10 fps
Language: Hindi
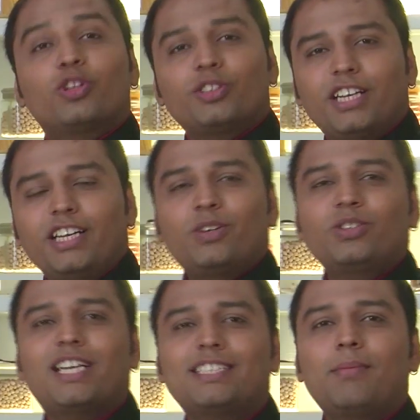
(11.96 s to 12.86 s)
तो चलिए
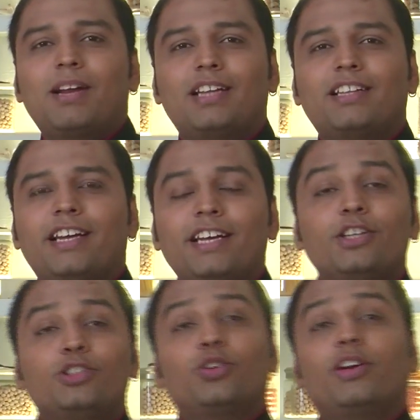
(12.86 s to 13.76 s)
कुछ ऐसा बनाते हैं
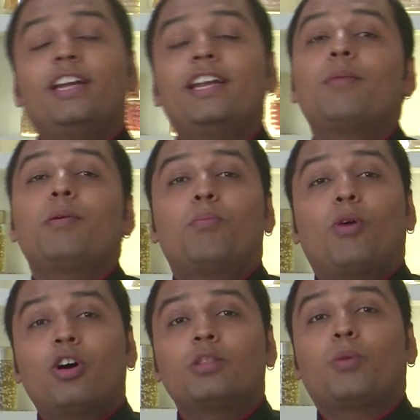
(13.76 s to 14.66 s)
जो इंडिया में
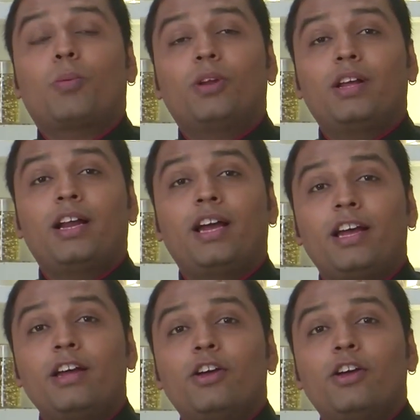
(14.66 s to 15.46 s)
बहुत पॉपुलर है